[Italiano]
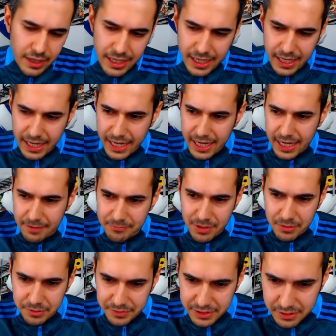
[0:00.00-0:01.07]
E, e
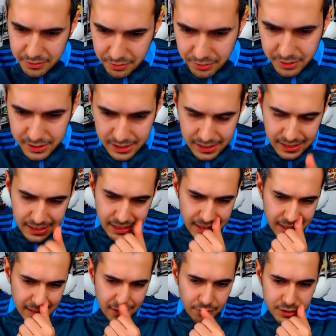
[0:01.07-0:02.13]
l'abbiamo visto cosa,
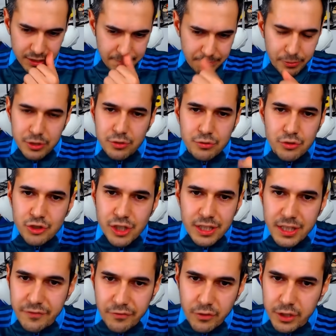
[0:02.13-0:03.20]
cosa, poi
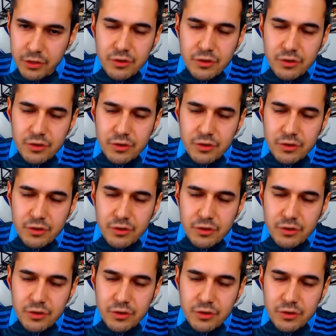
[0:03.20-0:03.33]
succede fuori,